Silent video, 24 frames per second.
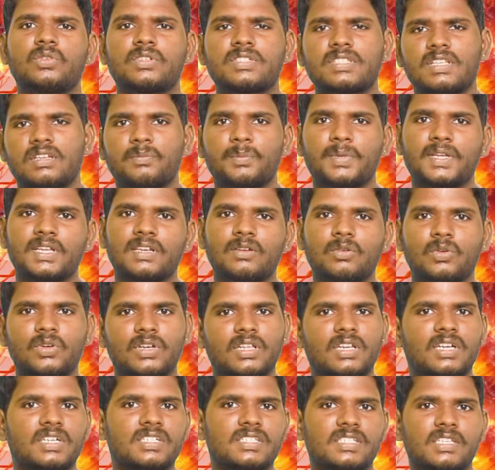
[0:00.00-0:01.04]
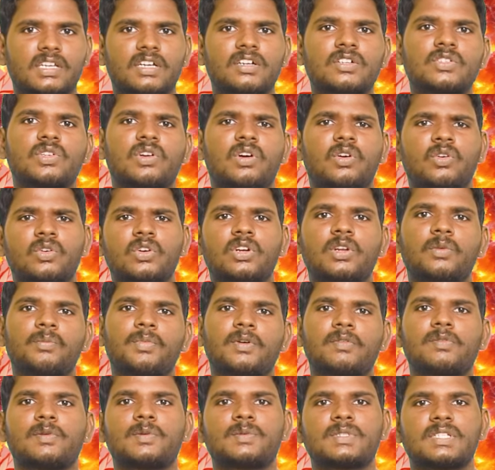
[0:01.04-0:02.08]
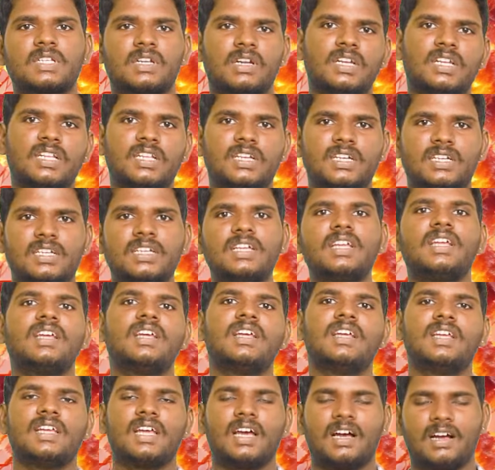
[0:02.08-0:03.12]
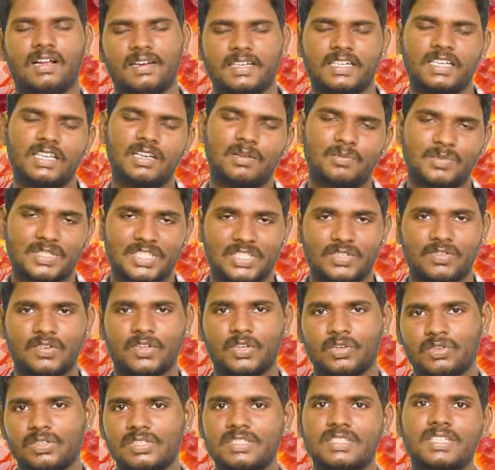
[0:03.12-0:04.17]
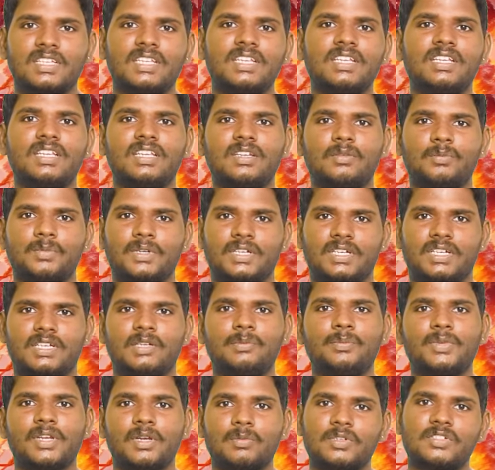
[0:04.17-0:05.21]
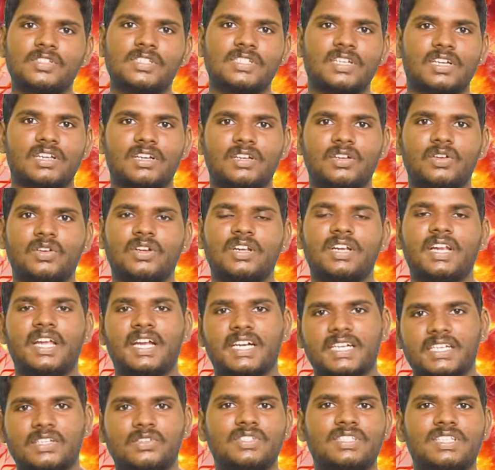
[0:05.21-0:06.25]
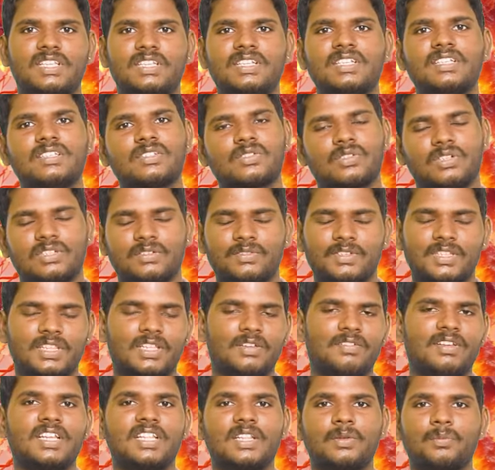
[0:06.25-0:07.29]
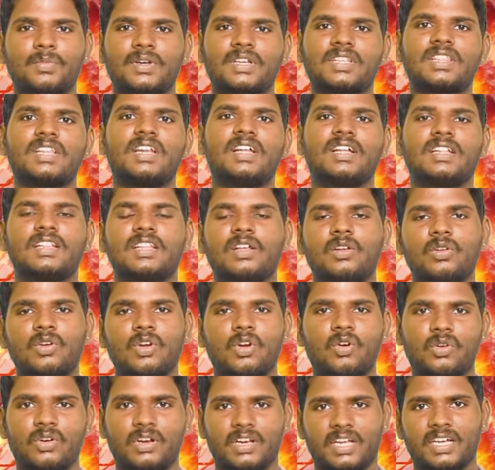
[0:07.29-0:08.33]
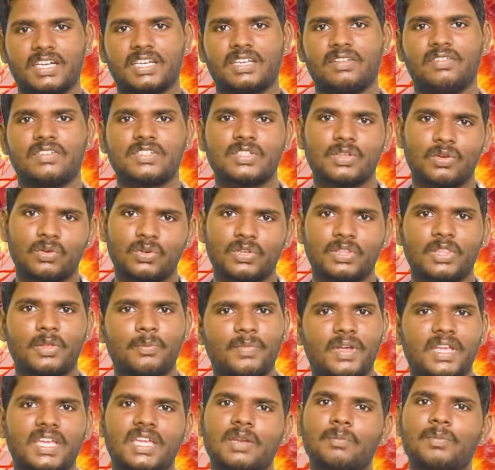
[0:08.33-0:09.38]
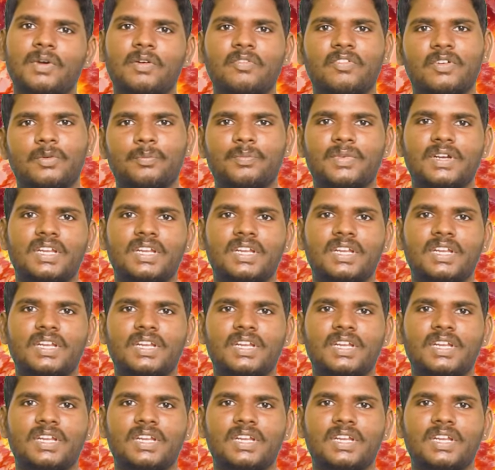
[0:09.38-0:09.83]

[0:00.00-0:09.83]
ஒரு சில பேர் கூட நடிச்சிருக்காங்க ஸோ அவங்களுடைய பெர்ஃபார்மன்ஸும் நல்லா இருக்குது ஆல்ரெடி நம்ம ஜீவா அவர்களும் சரி நம்ம பவானி சங்கர் அவர்களோட ஆக்டிங்கும் சரி சொல்லவே தேவையில்லை இந்த படத்தில் அந்த அளவுக்கு அவங்களோட ஆக்டிங்ஸை கொடுத்து பயங்கரமாக ஃபன்